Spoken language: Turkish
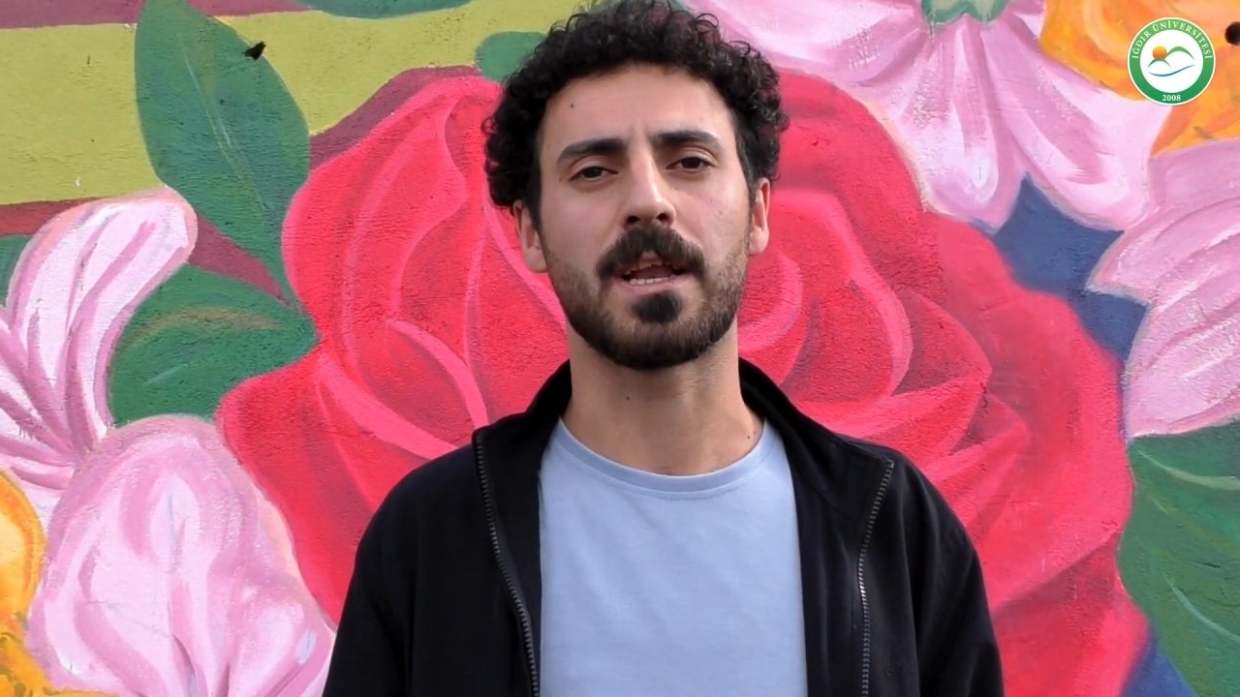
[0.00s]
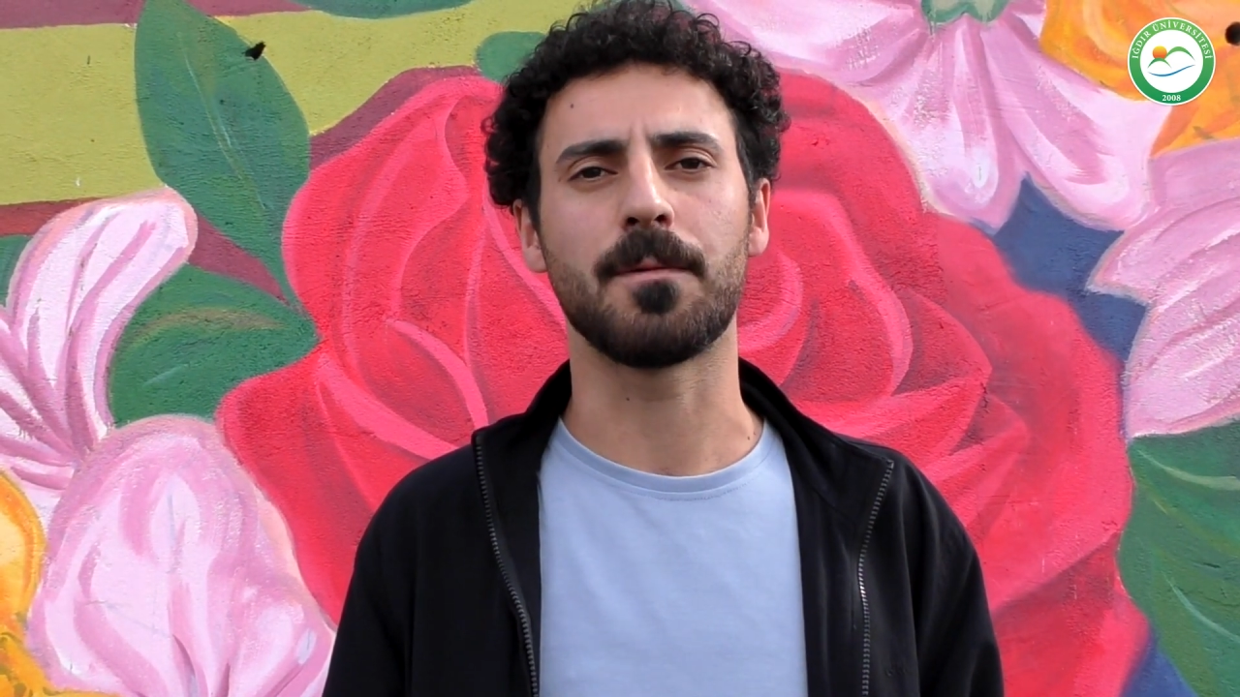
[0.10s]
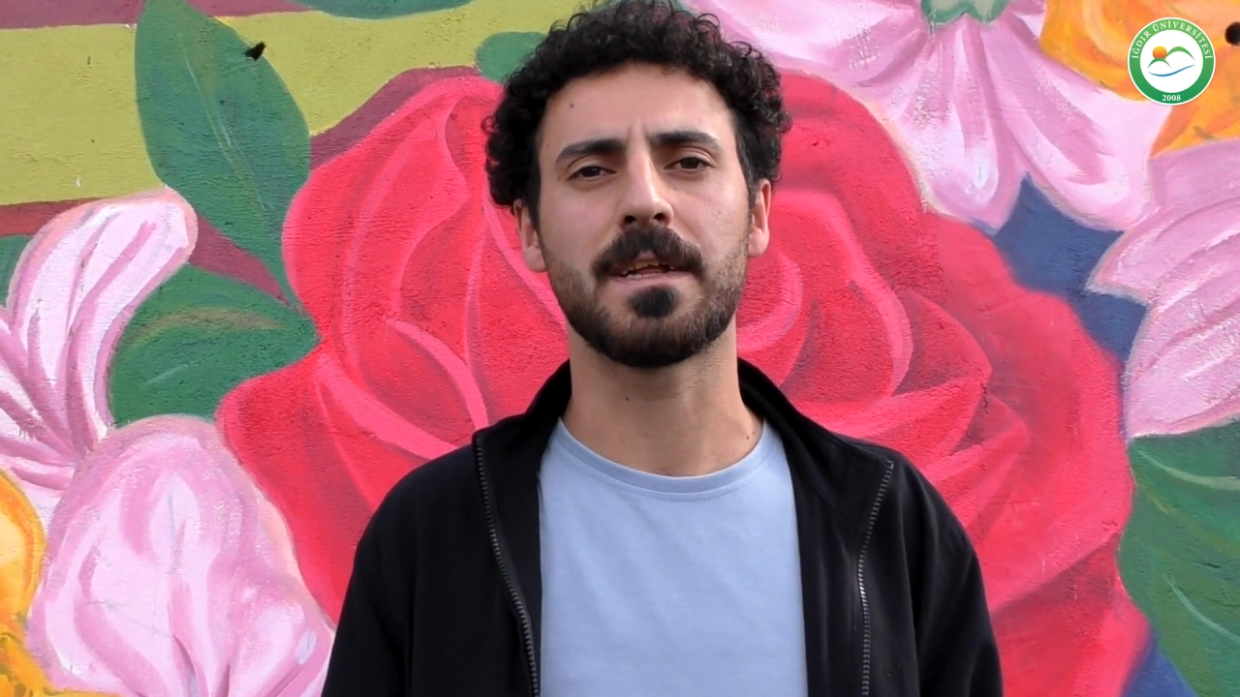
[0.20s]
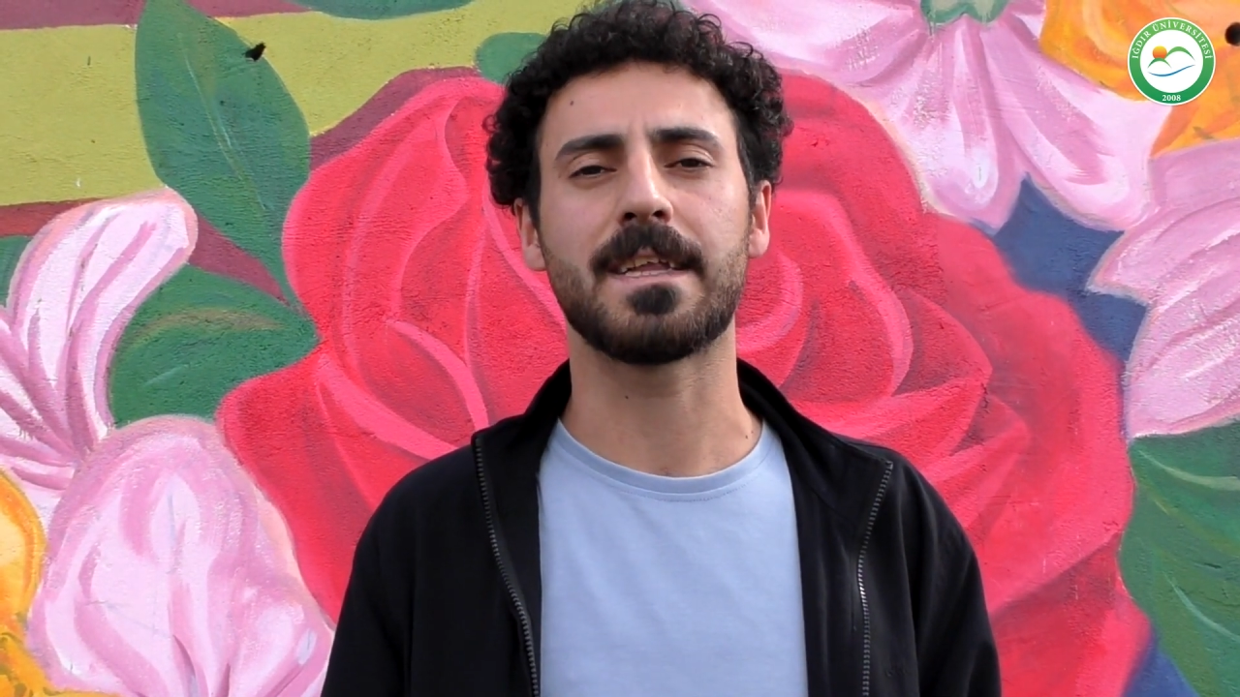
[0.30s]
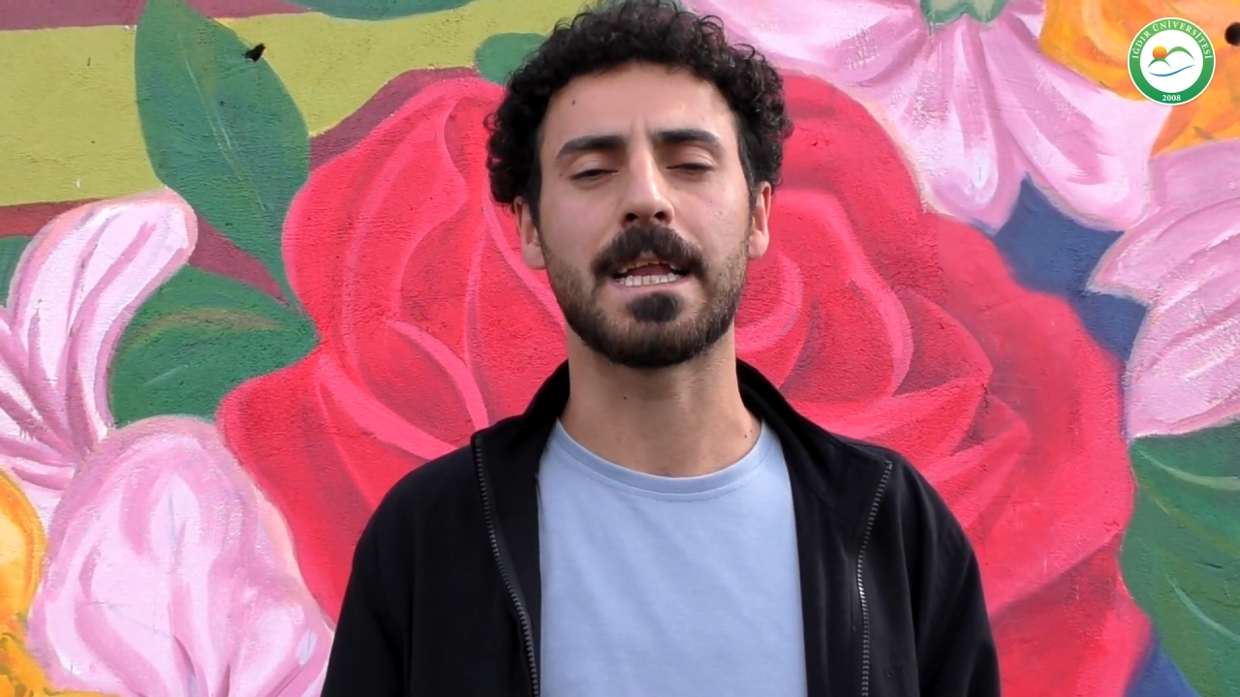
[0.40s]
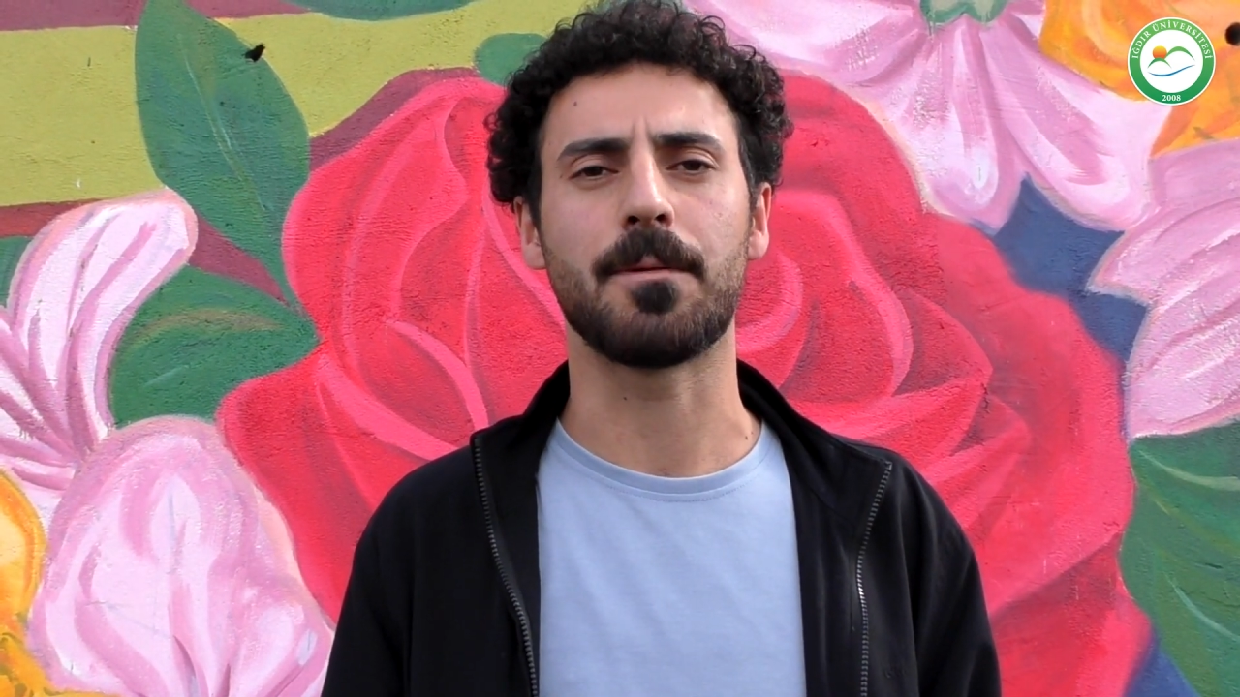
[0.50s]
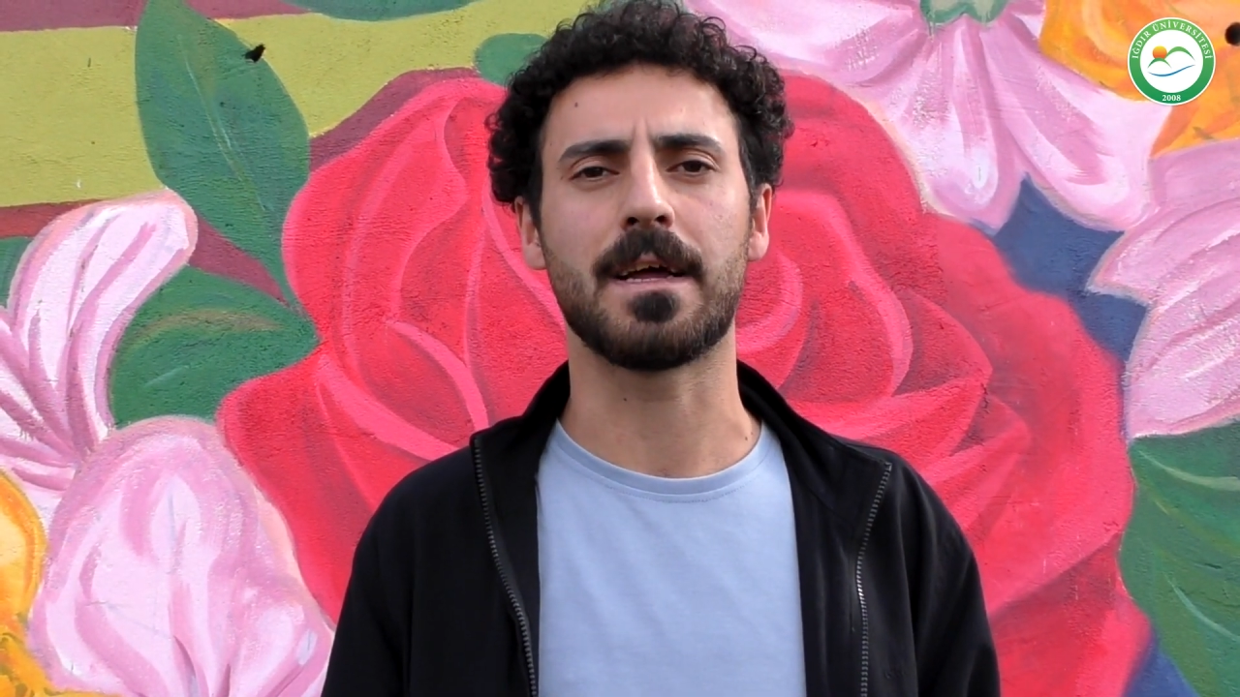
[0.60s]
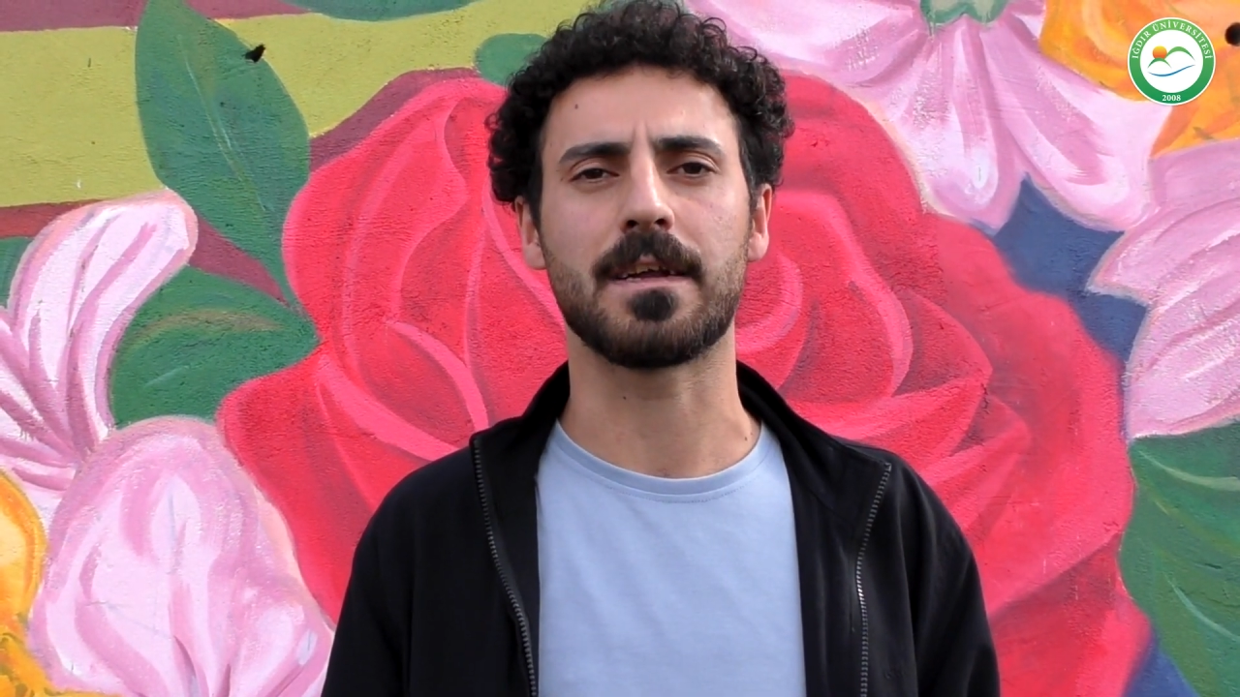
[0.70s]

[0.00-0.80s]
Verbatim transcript: verimli deneyimler